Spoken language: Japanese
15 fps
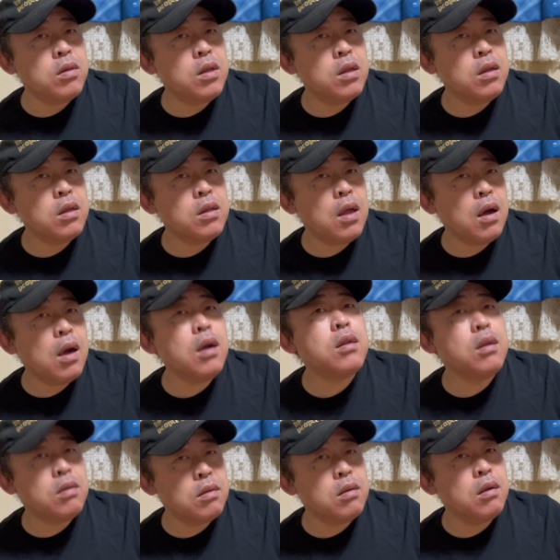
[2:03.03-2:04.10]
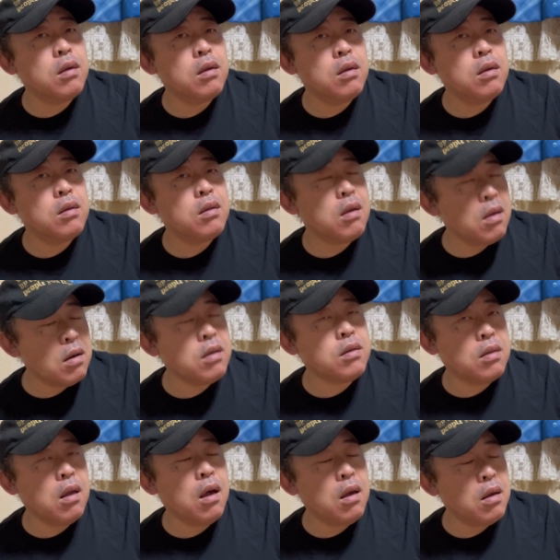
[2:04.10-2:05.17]
値段高いです高かっ
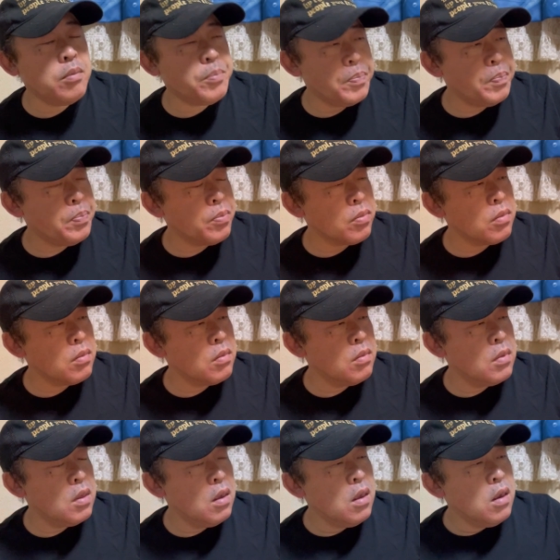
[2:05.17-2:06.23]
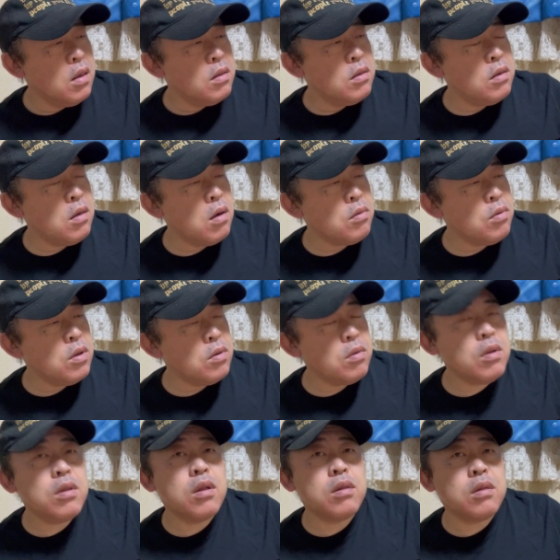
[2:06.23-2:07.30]
た200いく
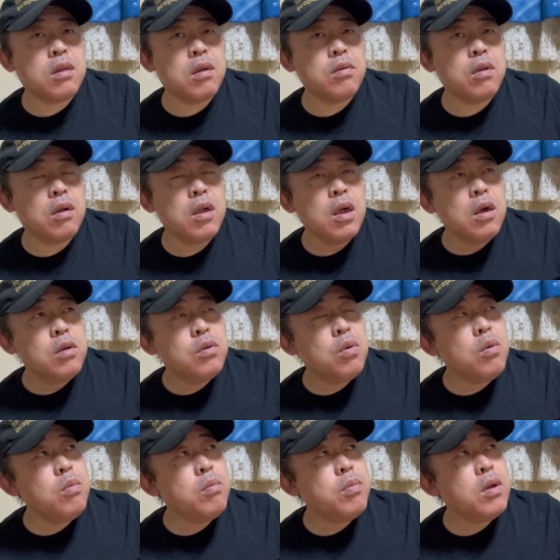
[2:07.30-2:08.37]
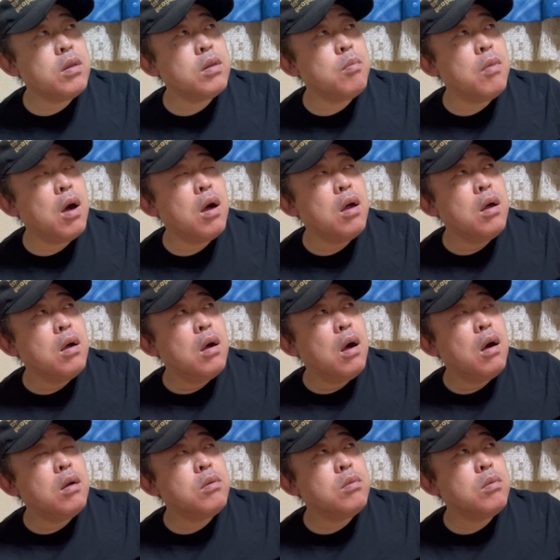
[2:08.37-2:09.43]
らだったよなどん兵衛ってま
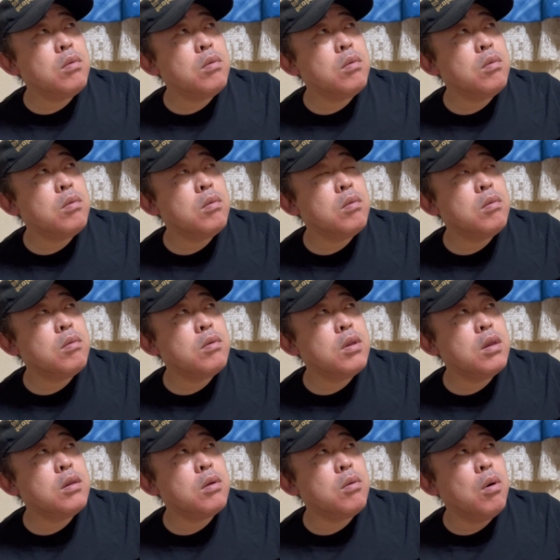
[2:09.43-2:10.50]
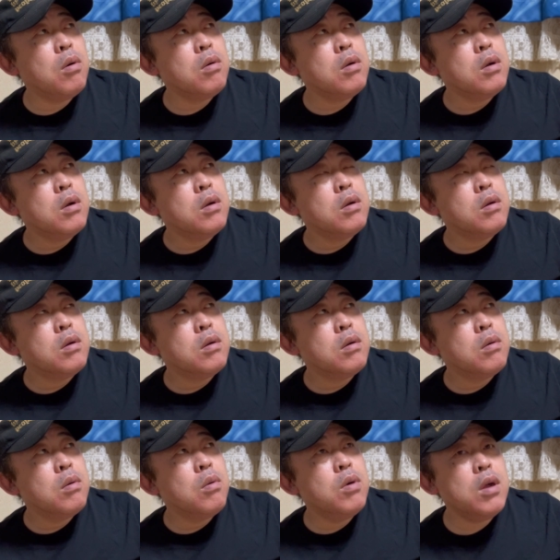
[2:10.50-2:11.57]
ああのー、なんだろう
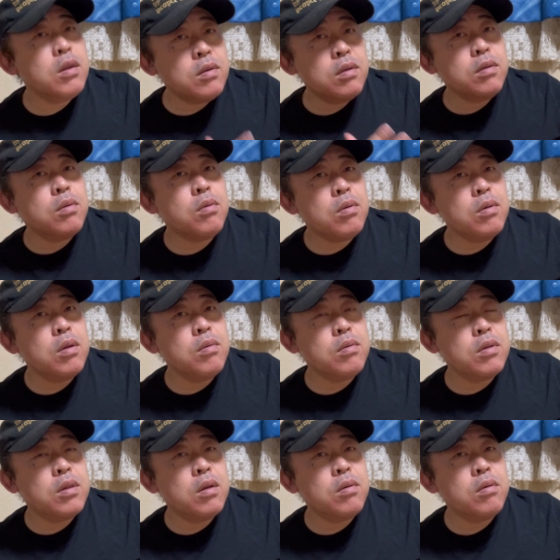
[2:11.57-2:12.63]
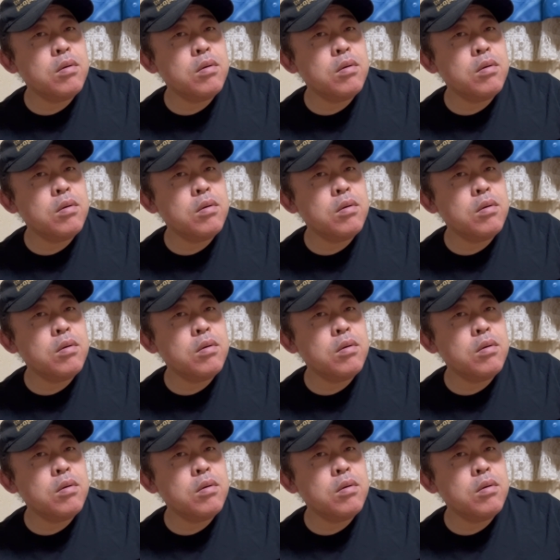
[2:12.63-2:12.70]
お安いところで売ってる